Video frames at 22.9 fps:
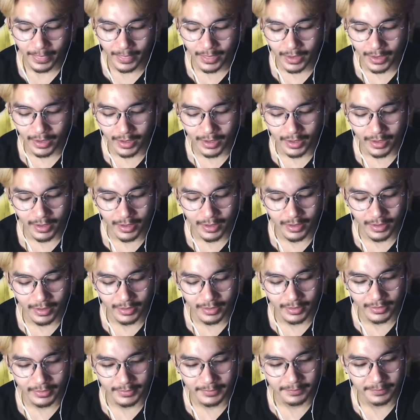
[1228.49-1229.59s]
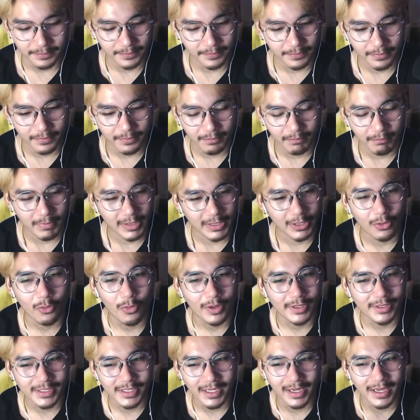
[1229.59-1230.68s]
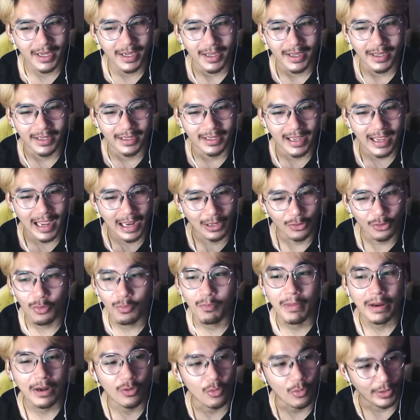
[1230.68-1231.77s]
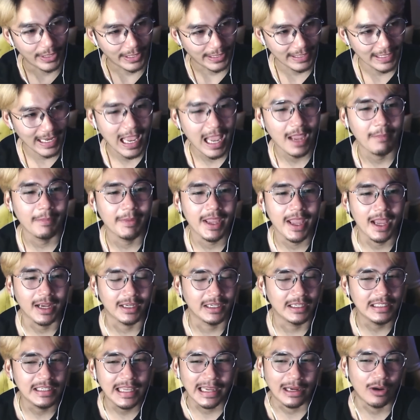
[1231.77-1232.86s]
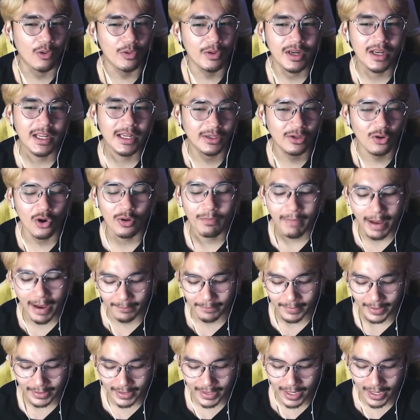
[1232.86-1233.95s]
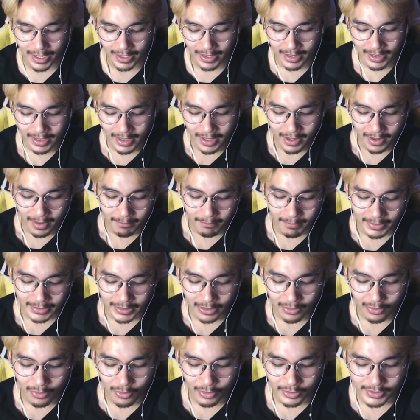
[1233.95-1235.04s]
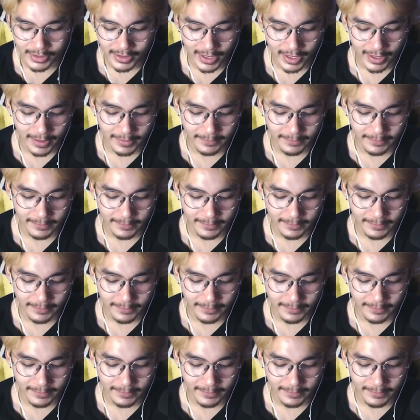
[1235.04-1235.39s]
เอ่อมันควรจะอารมณ์มาหลวยกันได้ไหมอ่ะคือเด็กคนหนึ่งโดนแบบนั้นน่ะมันก็คงจะ